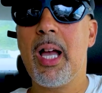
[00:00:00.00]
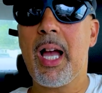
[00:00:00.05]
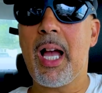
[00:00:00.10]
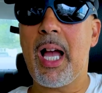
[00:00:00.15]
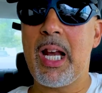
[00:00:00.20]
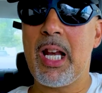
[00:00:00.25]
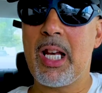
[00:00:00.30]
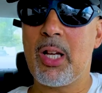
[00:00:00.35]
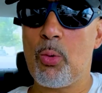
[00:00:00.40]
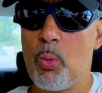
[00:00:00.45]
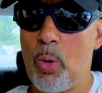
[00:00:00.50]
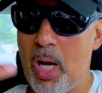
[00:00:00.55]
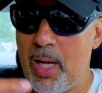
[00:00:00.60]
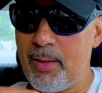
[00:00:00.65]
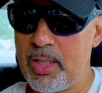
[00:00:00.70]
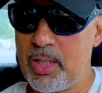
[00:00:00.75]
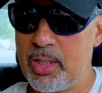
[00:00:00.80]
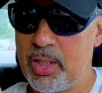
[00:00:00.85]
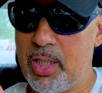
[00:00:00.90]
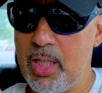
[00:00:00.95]
قال لك
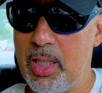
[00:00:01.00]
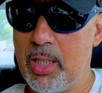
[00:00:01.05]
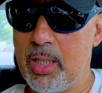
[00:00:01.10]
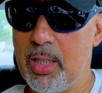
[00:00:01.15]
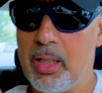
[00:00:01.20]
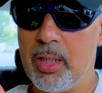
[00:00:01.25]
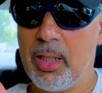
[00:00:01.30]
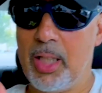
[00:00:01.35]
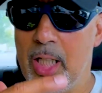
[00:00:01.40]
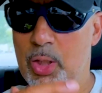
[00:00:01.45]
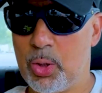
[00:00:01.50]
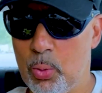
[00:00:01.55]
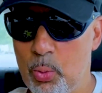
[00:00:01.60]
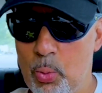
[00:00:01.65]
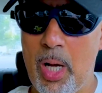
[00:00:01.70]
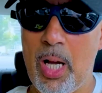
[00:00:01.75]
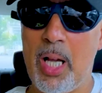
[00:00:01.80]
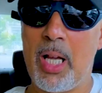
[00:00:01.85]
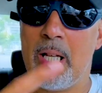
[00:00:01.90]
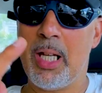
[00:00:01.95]
وارنجي حيت
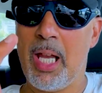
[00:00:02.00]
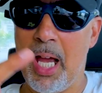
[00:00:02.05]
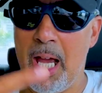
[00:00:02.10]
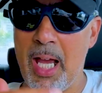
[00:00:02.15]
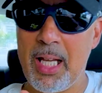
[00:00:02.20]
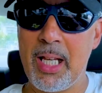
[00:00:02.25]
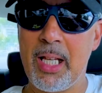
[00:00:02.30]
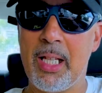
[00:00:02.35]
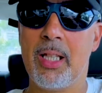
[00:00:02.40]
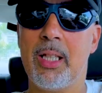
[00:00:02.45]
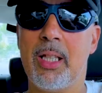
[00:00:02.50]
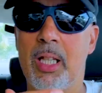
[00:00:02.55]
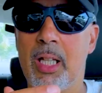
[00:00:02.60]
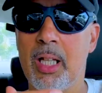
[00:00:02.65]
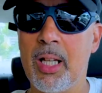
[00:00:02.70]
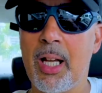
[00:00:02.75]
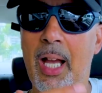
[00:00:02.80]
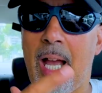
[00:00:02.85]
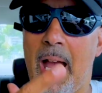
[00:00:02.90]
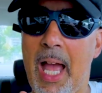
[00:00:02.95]
هو العائل
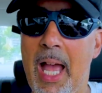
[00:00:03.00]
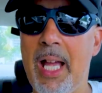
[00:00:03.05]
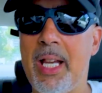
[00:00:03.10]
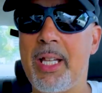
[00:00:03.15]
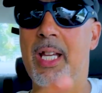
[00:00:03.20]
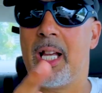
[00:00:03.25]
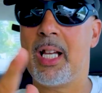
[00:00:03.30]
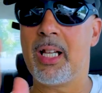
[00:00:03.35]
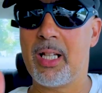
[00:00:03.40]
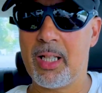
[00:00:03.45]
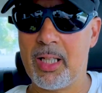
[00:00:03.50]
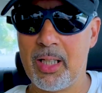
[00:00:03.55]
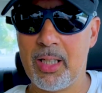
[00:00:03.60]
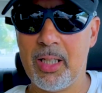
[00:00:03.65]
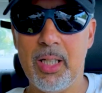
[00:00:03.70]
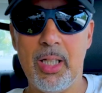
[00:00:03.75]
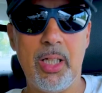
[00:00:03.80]
خاه ديال